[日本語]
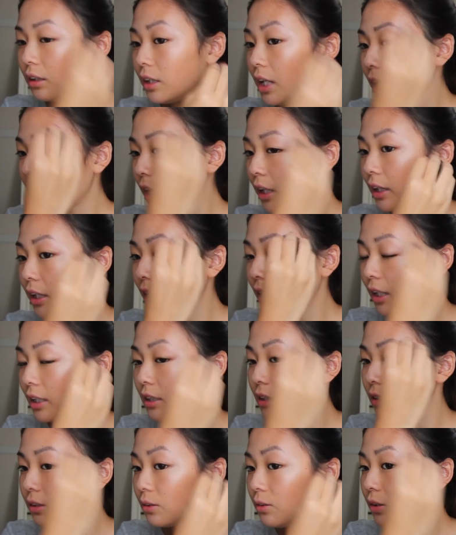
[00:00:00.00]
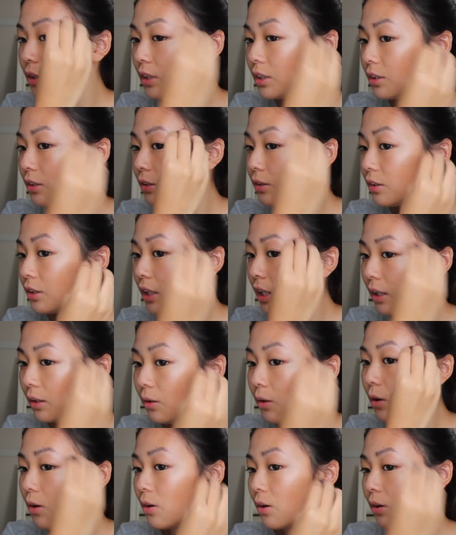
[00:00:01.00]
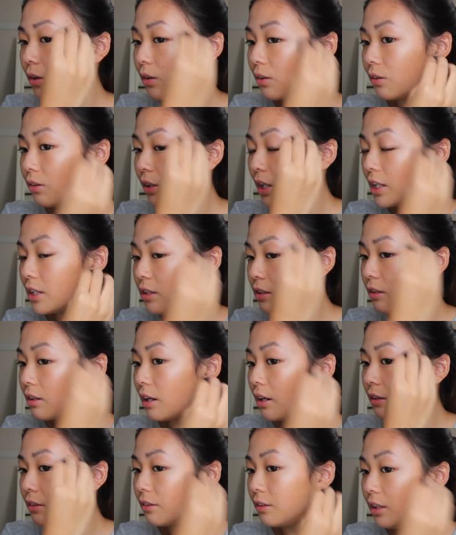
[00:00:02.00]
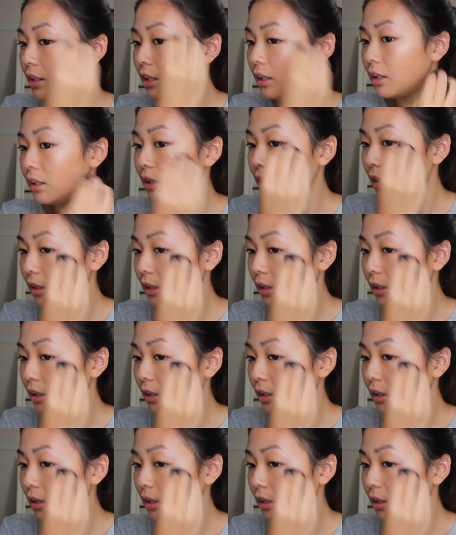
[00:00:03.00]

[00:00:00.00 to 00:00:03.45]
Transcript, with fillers: テカテカすごいするけどナチュラルに